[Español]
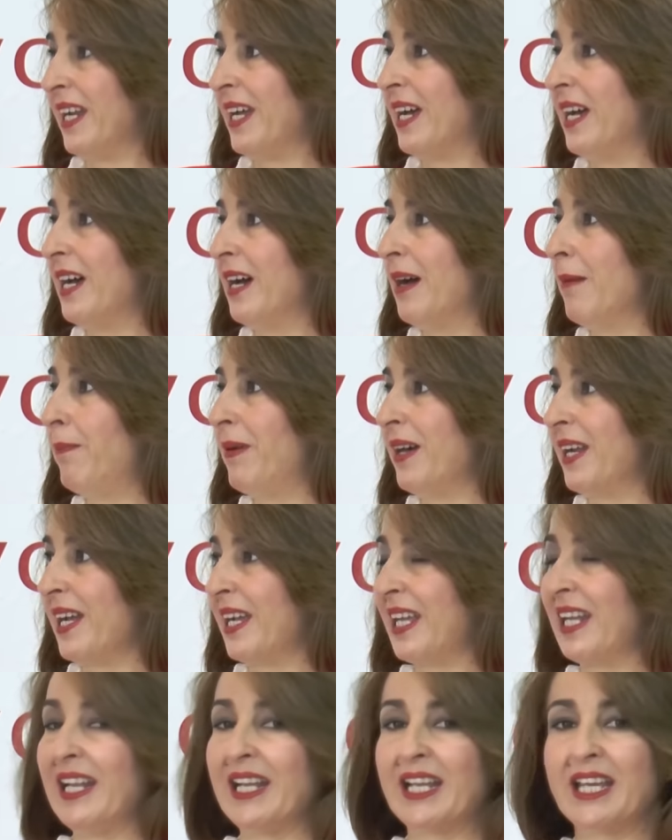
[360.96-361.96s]

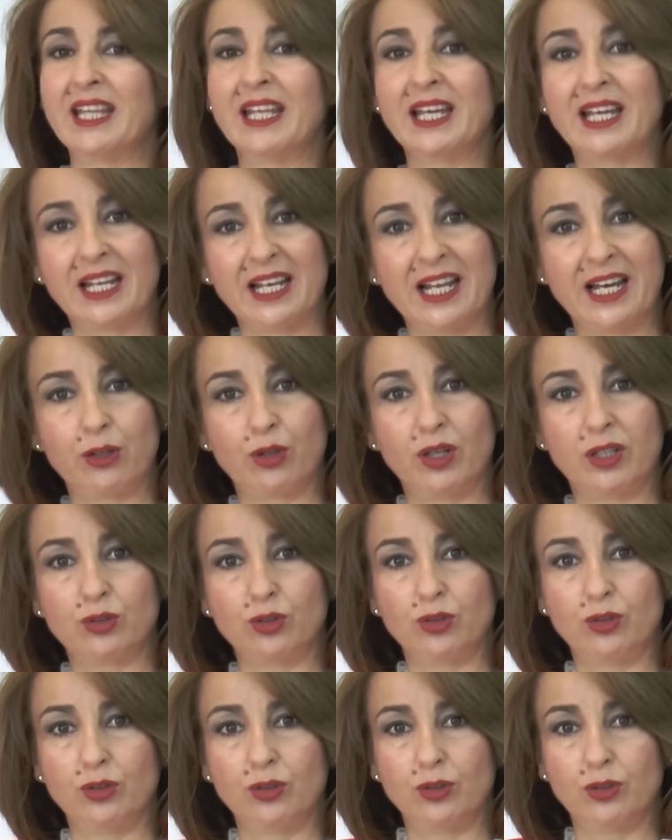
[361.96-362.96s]
para, que le quede claro a
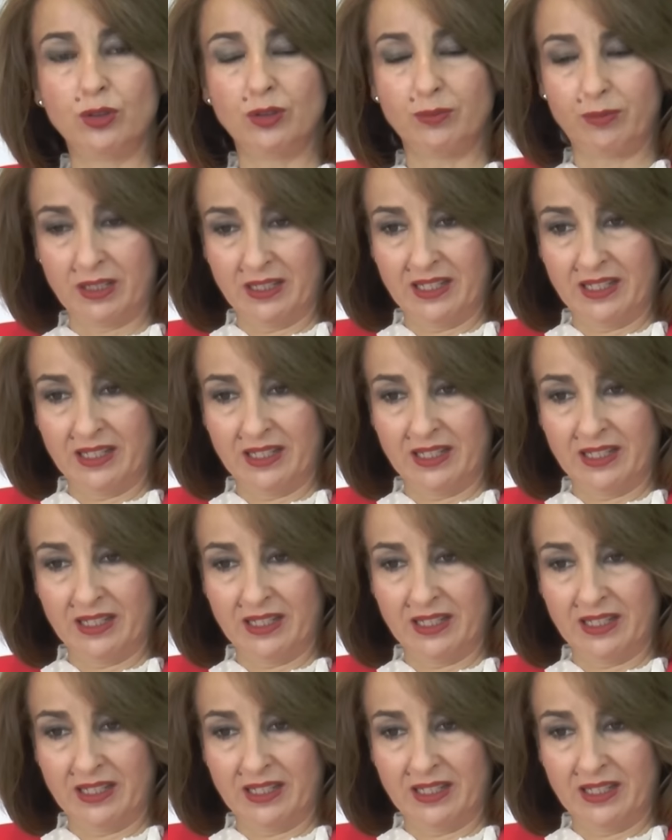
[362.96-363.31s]
todo,